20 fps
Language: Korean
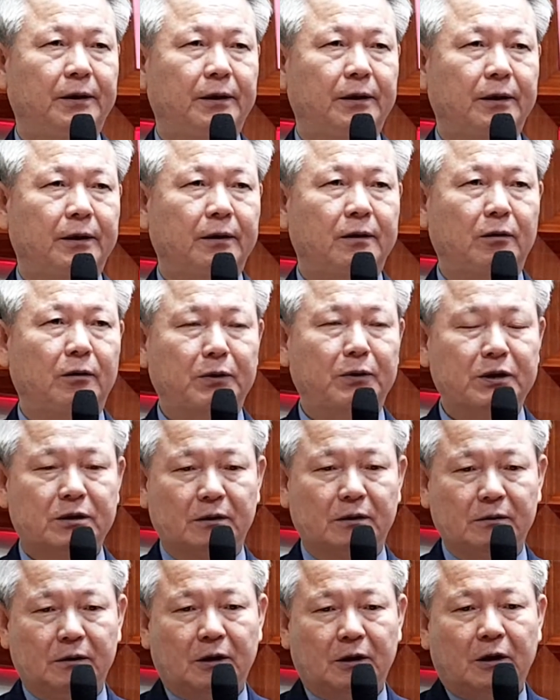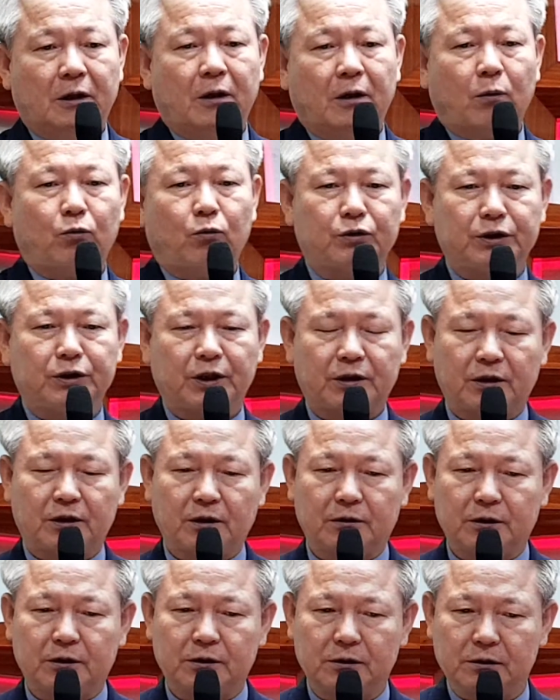그러면서 우리의
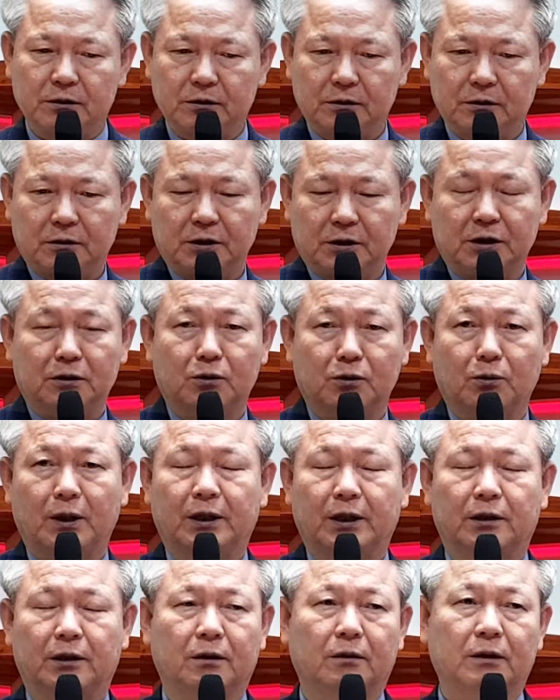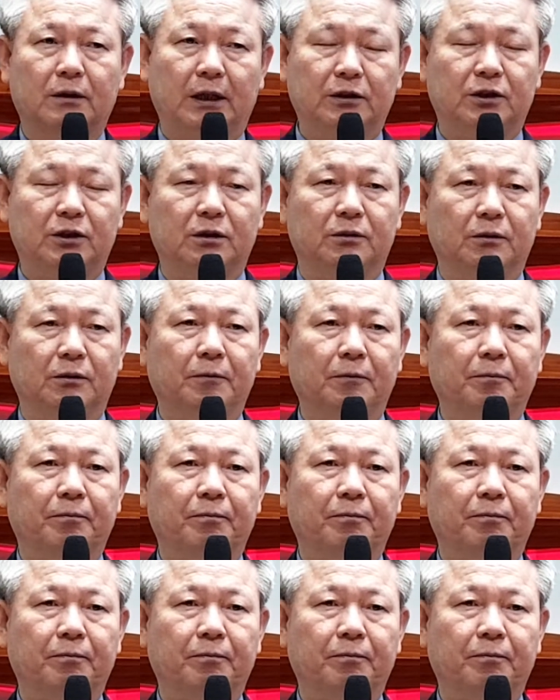길을 늘 인도하게 가시죠.